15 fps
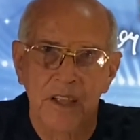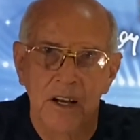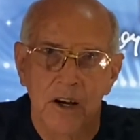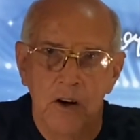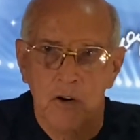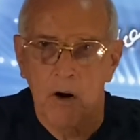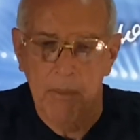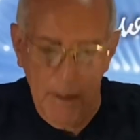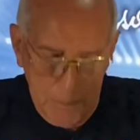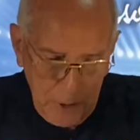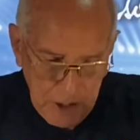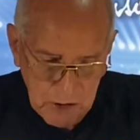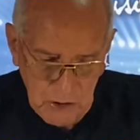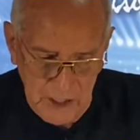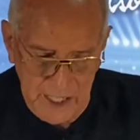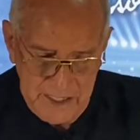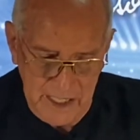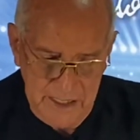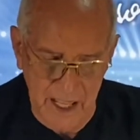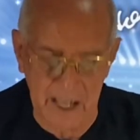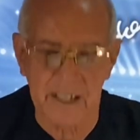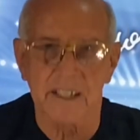Como a portuguesa,
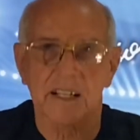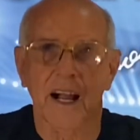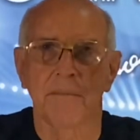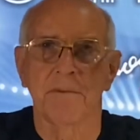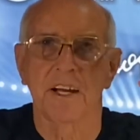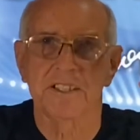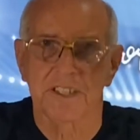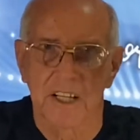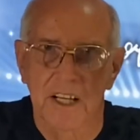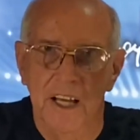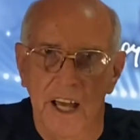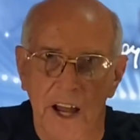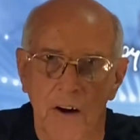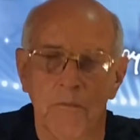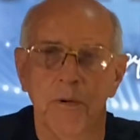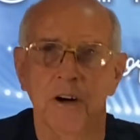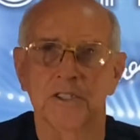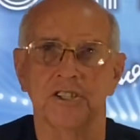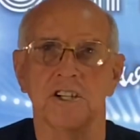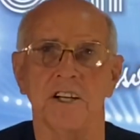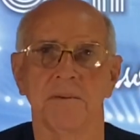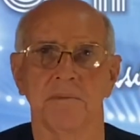tecnicamente, é um bom
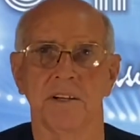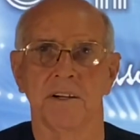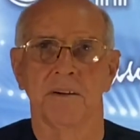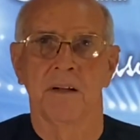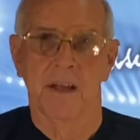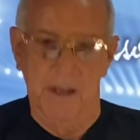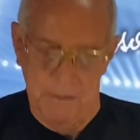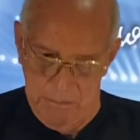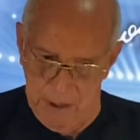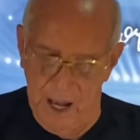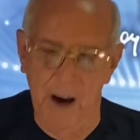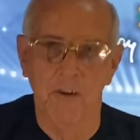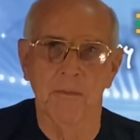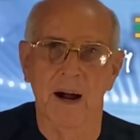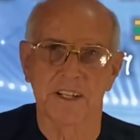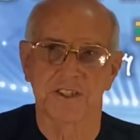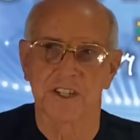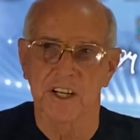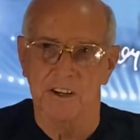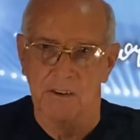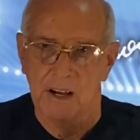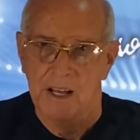time. Bem
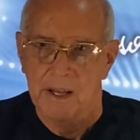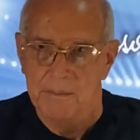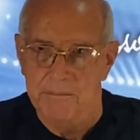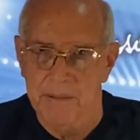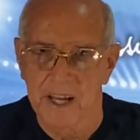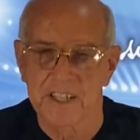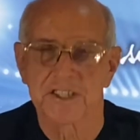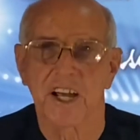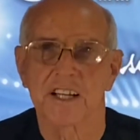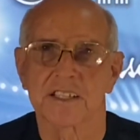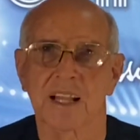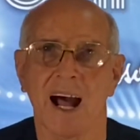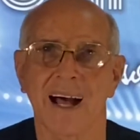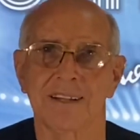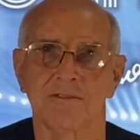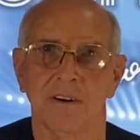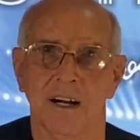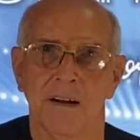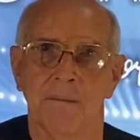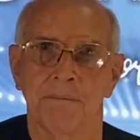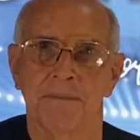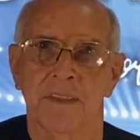arrumadinho, bem ajeitado.
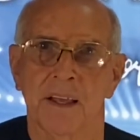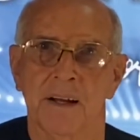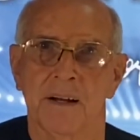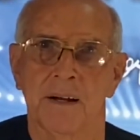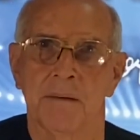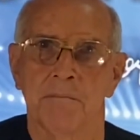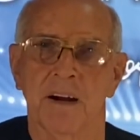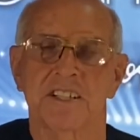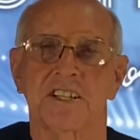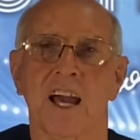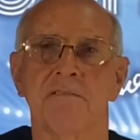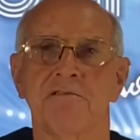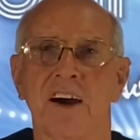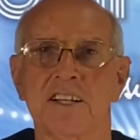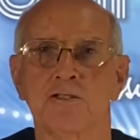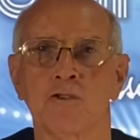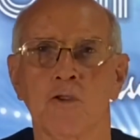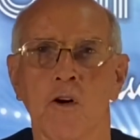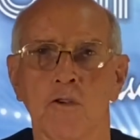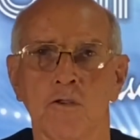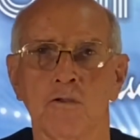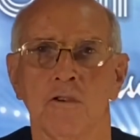Mas quem faz o
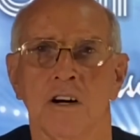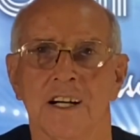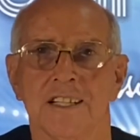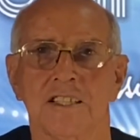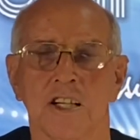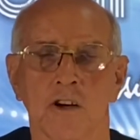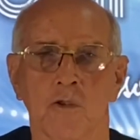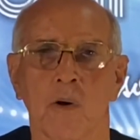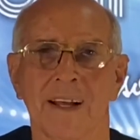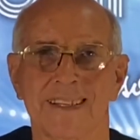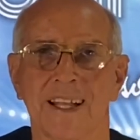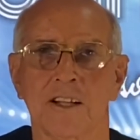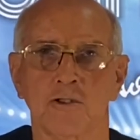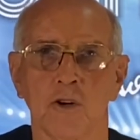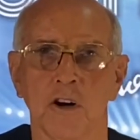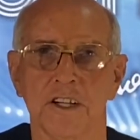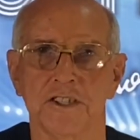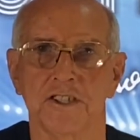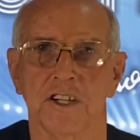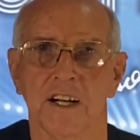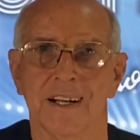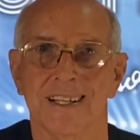gol com
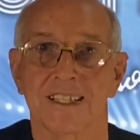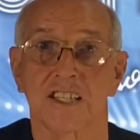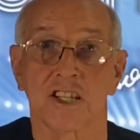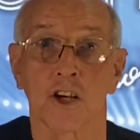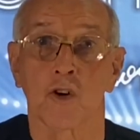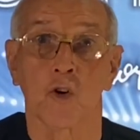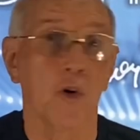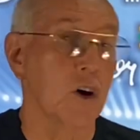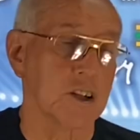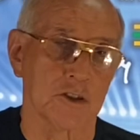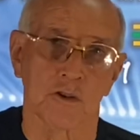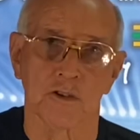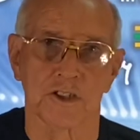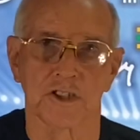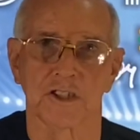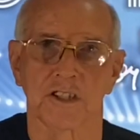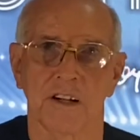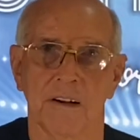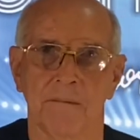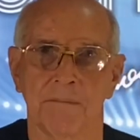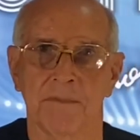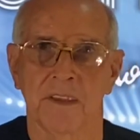52 segundos
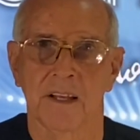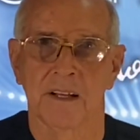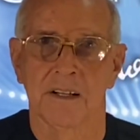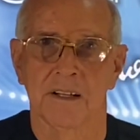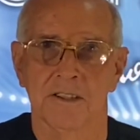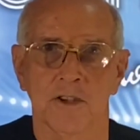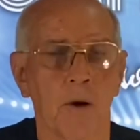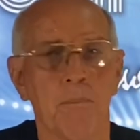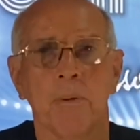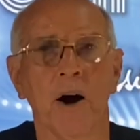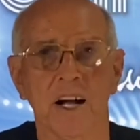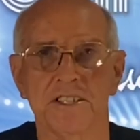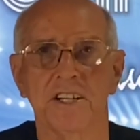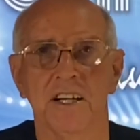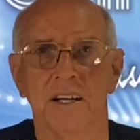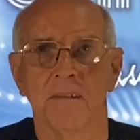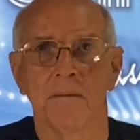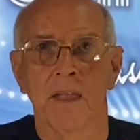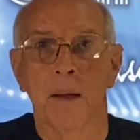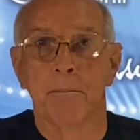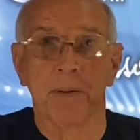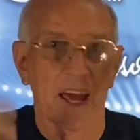não pode
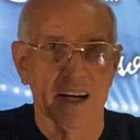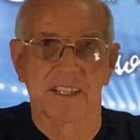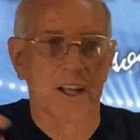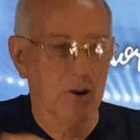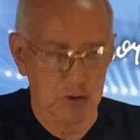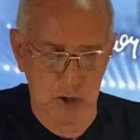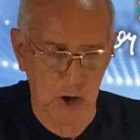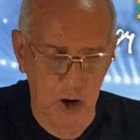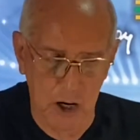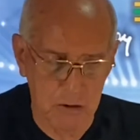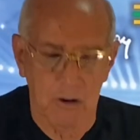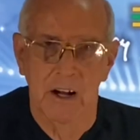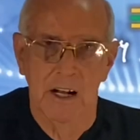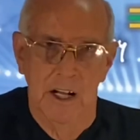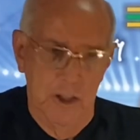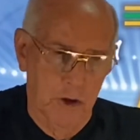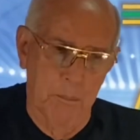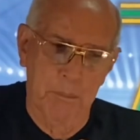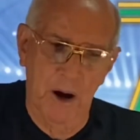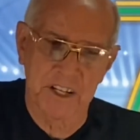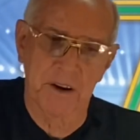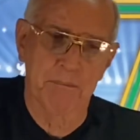perder o jogo, não
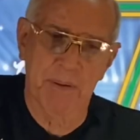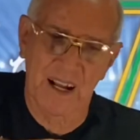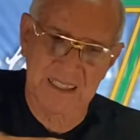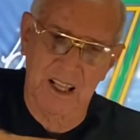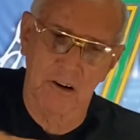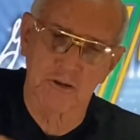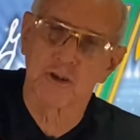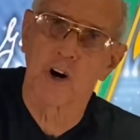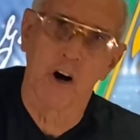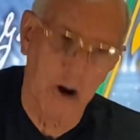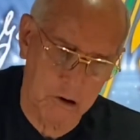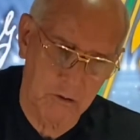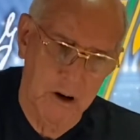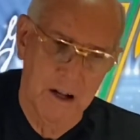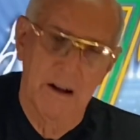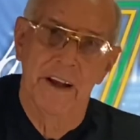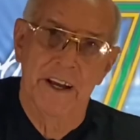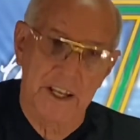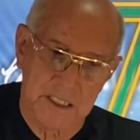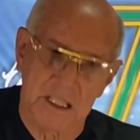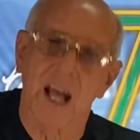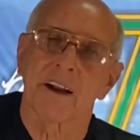pode empatar o jogo
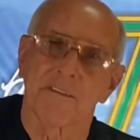e tem que